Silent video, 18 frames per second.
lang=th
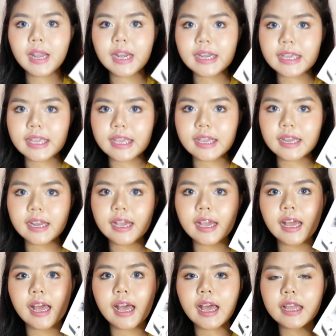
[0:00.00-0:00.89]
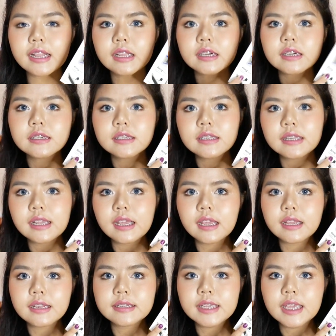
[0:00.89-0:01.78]
มาลิงนะคะ อันนี้คือลิ
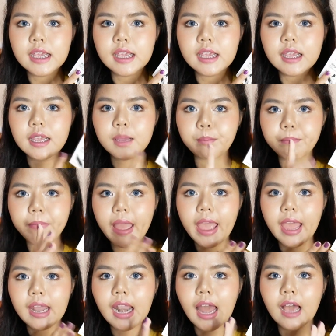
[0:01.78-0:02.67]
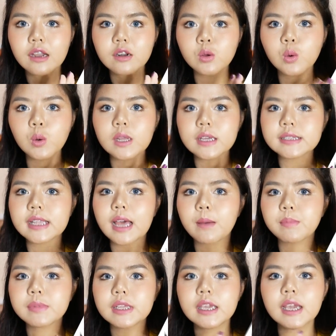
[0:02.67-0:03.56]
งที่แปะหลังโทรศั
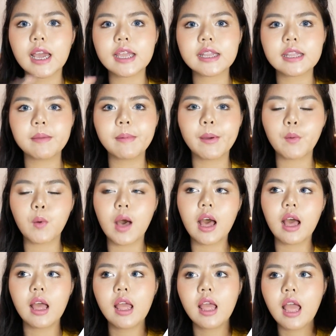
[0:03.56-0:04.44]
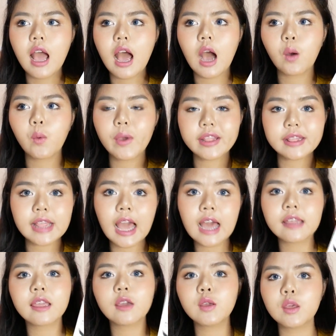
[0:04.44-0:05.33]
พท์ ที่ใครที่แบบว่าเอาไว้ตั้
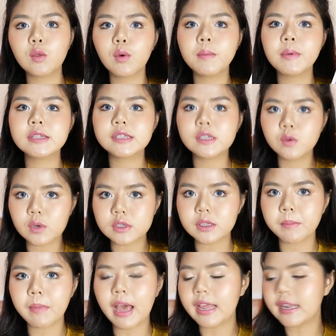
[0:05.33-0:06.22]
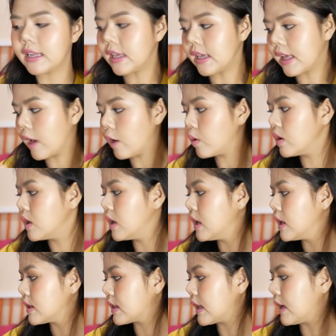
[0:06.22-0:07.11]
งแก้วคิดว่ามันสะดวกสบายดีแก้ว
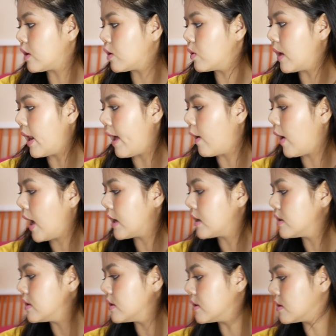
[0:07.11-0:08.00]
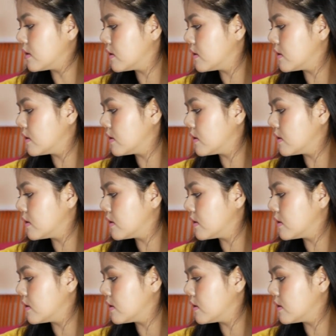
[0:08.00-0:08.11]
ติดอยู่แล้วอันหนึ่ง